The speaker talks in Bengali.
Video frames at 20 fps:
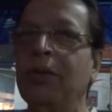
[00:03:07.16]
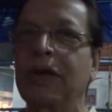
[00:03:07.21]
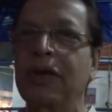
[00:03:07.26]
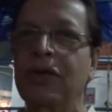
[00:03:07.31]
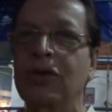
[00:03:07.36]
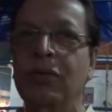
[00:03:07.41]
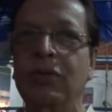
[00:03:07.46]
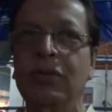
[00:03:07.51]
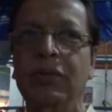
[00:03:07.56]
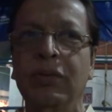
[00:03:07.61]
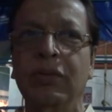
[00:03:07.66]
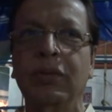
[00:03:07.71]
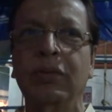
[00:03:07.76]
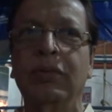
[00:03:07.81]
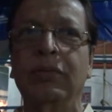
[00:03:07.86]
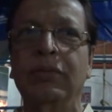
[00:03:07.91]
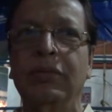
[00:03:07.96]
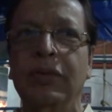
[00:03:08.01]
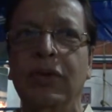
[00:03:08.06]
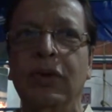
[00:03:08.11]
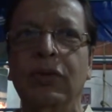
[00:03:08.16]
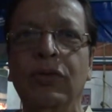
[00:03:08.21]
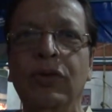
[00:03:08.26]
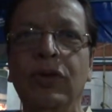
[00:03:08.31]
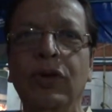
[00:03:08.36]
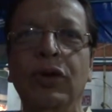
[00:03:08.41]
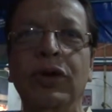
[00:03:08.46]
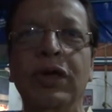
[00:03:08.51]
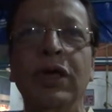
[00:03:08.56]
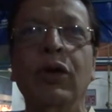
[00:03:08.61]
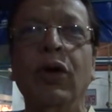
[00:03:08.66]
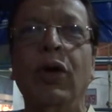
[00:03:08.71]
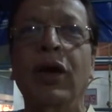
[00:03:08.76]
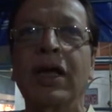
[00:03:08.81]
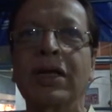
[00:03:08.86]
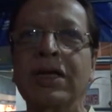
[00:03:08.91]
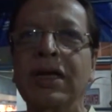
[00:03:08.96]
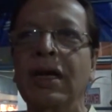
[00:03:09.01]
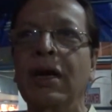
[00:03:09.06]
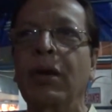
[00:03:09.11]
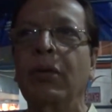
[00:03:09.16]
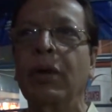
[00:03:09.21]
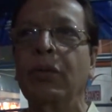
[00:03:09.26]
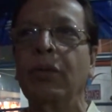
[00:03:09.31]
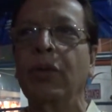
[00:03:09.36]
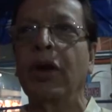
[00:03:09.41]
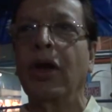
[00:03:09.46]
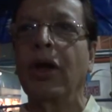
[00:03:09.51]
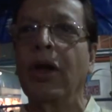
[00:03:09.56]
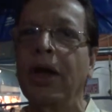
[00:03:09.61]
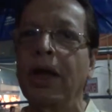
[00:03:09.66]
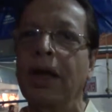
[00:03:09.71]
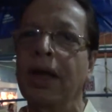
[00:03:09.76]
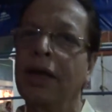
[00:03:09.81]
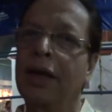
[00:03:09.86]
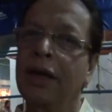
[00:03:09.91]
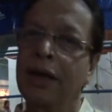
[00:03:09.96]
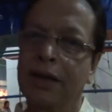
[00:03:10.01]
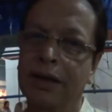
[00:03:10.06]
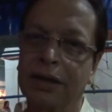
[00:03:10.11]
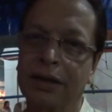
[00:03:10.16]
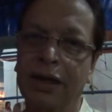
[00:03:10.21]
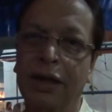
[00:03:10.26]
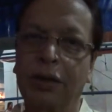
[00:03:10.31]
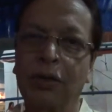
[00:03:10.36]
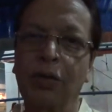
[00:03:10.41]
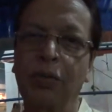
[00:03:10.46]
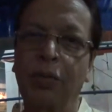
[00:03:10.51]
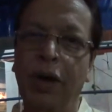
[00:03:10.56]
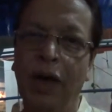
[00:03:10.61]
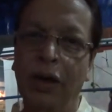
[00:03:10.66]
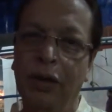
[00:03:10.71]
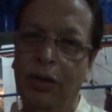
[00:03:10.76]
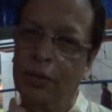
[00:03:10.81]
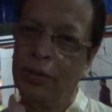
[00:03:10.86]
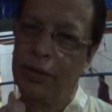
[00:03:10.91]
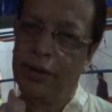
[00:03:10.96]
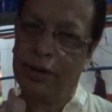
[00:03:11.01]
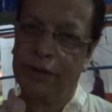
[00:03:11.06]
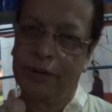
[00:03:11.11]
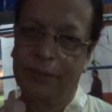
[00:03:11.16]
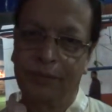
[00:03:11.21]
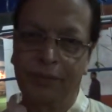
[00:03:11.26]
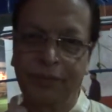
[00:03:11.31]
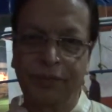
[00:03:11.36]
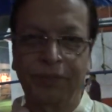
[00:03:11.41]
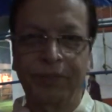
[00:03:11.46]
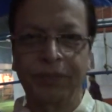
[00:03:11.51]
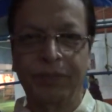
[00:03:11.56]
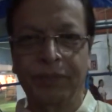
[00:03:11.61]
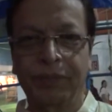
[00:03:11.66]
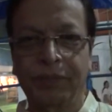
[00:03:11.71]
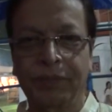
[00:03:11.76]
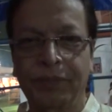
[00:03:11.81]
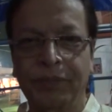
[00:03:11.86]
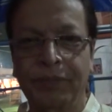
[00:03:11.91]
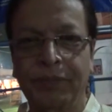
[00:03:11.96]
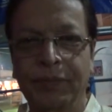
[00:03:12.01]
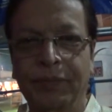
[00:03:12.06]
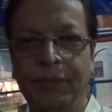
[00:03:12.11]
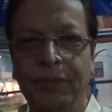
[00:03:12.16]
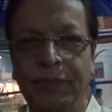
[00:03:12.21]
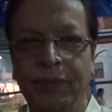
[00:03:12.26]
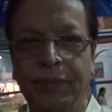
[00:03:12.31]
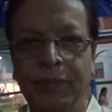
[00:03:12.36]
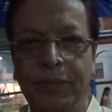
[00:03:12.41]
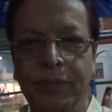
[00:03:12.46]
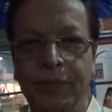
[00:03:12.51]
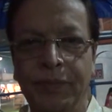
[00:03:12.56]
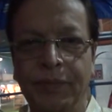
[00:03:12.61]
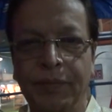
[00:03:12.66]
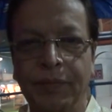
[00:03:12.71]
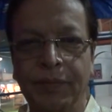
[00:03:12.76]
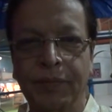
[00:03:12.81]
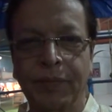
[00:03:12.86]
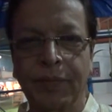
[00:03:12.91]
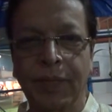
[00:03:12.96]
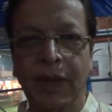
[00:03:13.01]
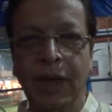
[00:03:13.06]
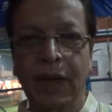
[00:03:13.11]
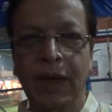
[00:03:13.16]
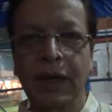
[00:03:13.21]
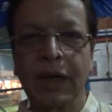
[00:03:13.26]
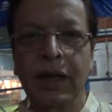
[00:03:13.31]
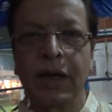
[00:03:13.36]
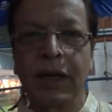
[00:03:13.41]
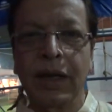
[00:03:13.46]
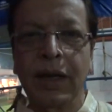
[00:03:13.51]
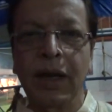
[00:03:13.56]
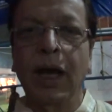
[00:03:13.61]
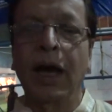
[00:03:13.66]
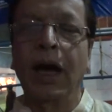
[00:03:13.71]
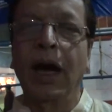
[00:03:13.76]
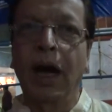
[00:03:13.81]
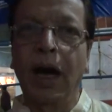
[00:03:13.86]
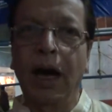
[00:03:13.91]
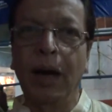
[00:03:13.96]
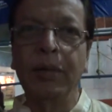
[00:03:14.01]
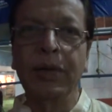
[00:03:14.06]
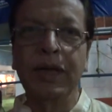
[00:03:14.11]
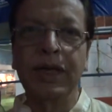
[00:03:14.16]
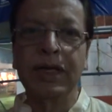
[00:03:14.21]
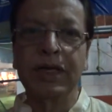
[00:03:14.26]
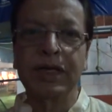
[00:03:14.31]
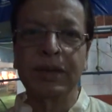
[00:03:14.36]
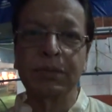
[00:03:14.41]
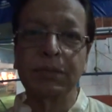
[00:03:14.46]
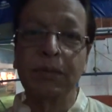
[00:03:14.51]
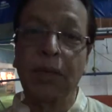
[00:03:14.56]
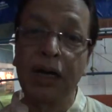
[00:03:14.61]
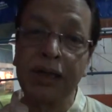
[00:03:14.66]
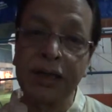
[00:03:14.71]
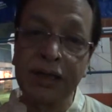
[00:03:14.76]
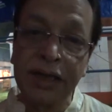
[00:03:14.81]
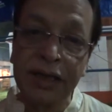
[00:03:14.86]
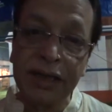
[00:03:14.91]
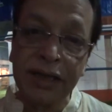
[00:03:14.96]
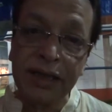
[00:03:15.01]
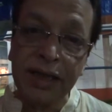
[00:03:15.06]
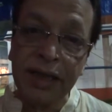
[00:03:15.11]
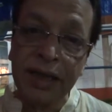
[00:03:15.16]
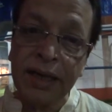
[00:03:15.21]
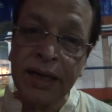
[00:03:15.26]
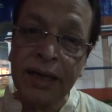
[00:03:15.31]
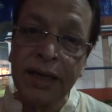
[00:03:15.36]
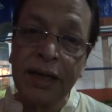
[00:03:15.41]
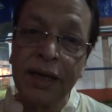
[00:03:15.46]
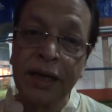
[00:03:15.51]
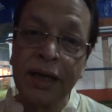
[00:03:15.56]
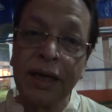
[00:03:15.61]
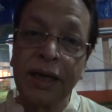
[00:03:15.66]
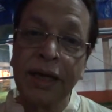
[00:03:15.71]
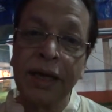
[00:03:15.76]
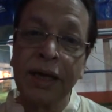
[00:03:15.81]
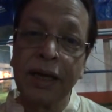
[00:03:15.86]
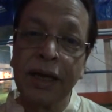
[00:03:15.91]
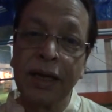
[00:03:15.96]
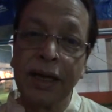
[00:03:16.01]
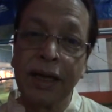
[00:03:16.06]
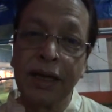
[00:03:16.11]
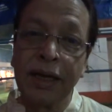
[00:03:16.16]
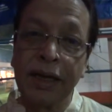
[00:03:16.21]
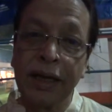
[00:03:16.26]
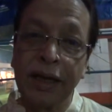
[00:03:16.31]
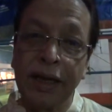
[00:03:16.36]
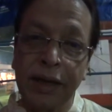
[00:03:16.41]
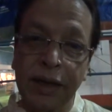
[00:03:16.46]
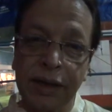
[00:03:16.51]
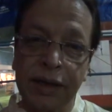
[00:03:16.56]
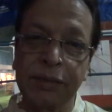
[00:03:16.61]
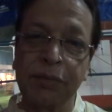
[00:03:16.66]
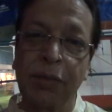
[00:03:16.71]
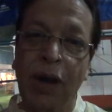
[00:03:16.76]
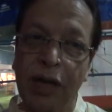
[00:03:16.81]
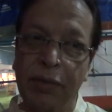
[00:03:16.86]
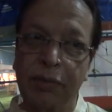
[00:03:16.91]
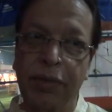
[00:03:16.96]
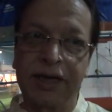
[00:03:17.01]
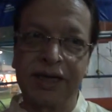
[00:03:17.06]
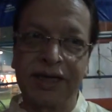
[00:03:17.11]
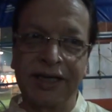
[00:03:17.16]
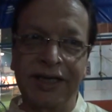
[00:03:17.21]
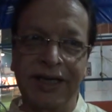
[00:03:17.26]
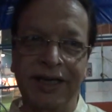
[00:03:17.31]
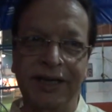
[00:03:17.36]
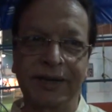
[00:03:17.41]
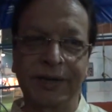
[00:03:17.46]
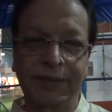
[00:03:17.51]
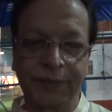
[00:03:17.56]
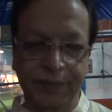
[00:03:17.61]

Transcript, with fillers: কিছু উন্নতি করা যায় আমার মনে হয় সেটা খুব ভালো আপনি স্মার্ট সিটি স্মার্ট বাসে আমি স্মার্ট সিটিতে স্মার্ট বাসিন্দা স্মার্ট বাসিন্দা